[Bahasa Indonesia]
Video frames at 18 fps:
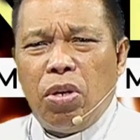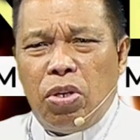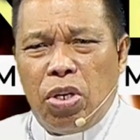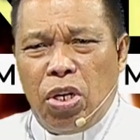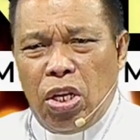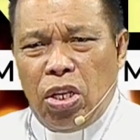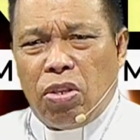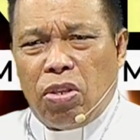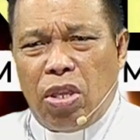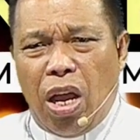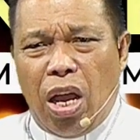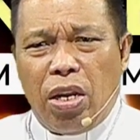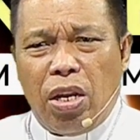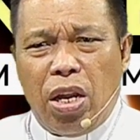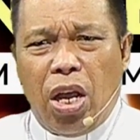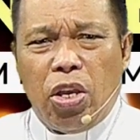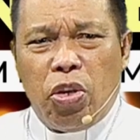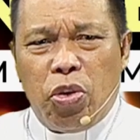di
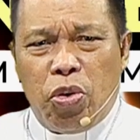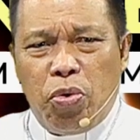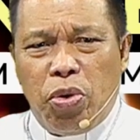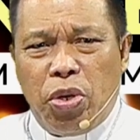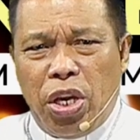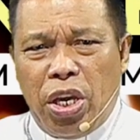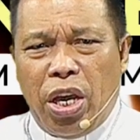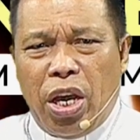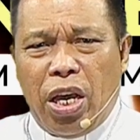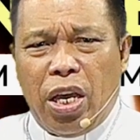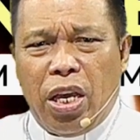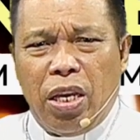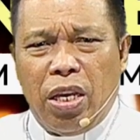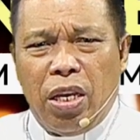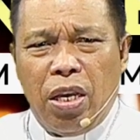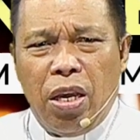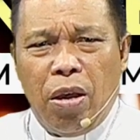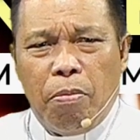tanah
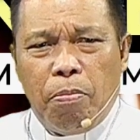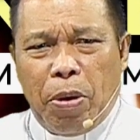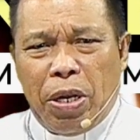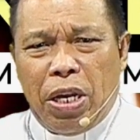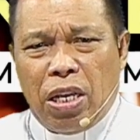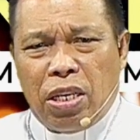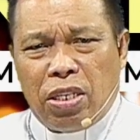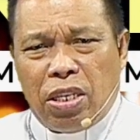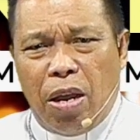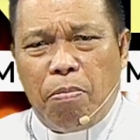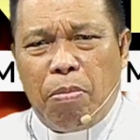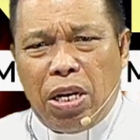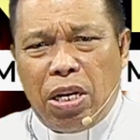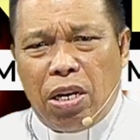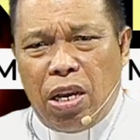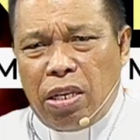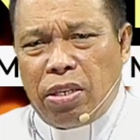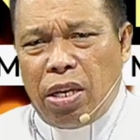Yudea pada
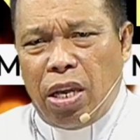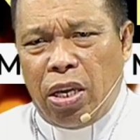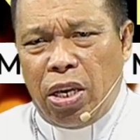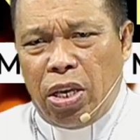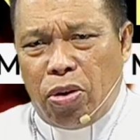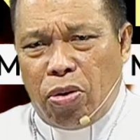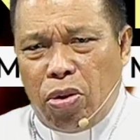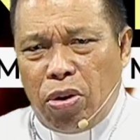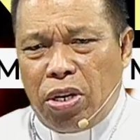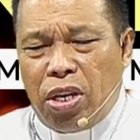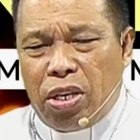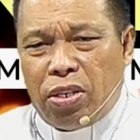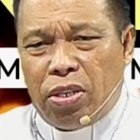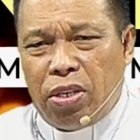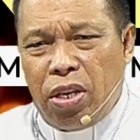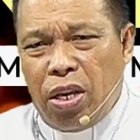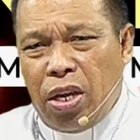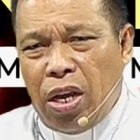zaman Raja
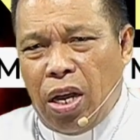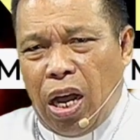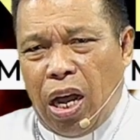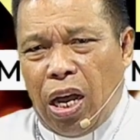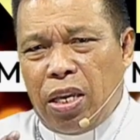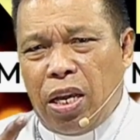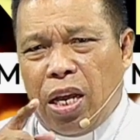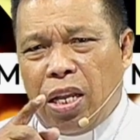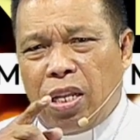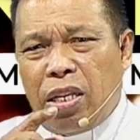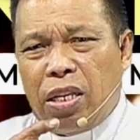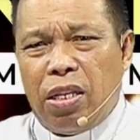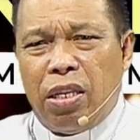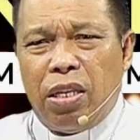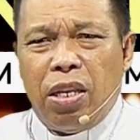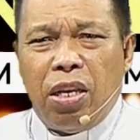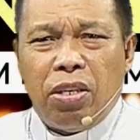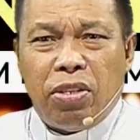Herodes ayat
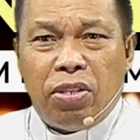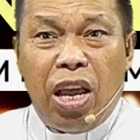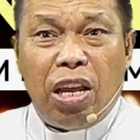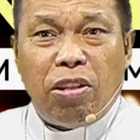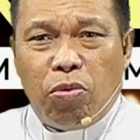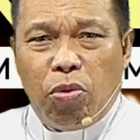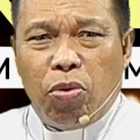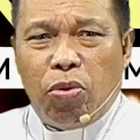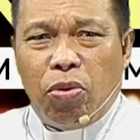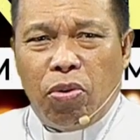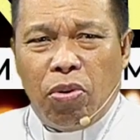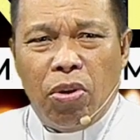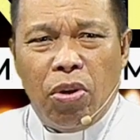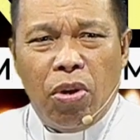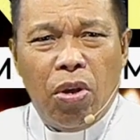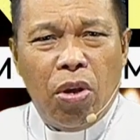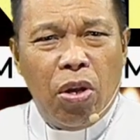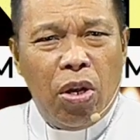
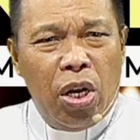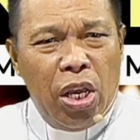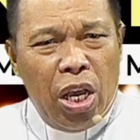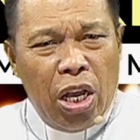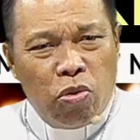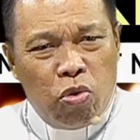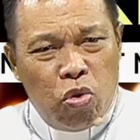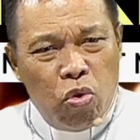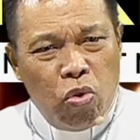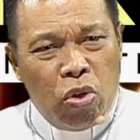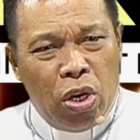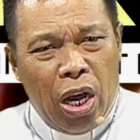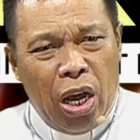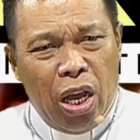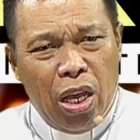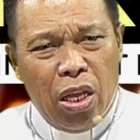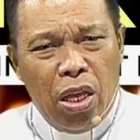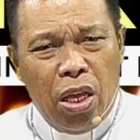1. Lihat
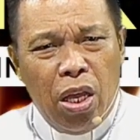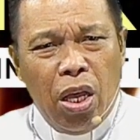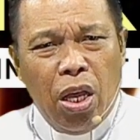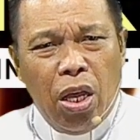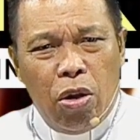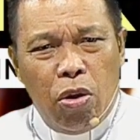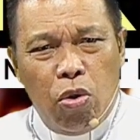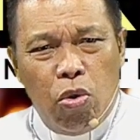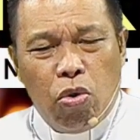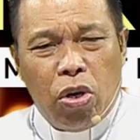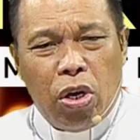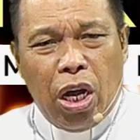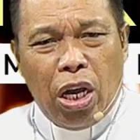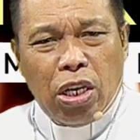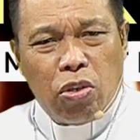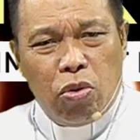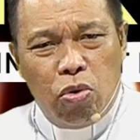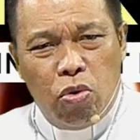juga
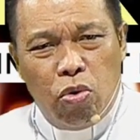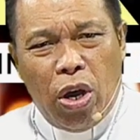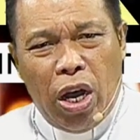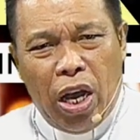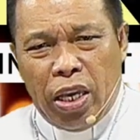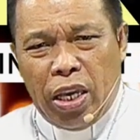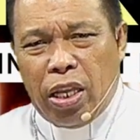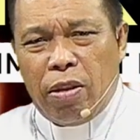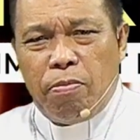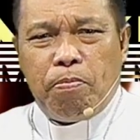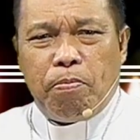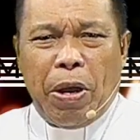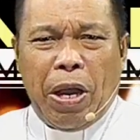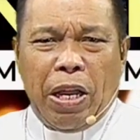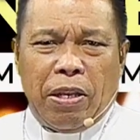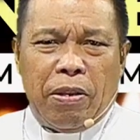Lukas 2 ayat 4.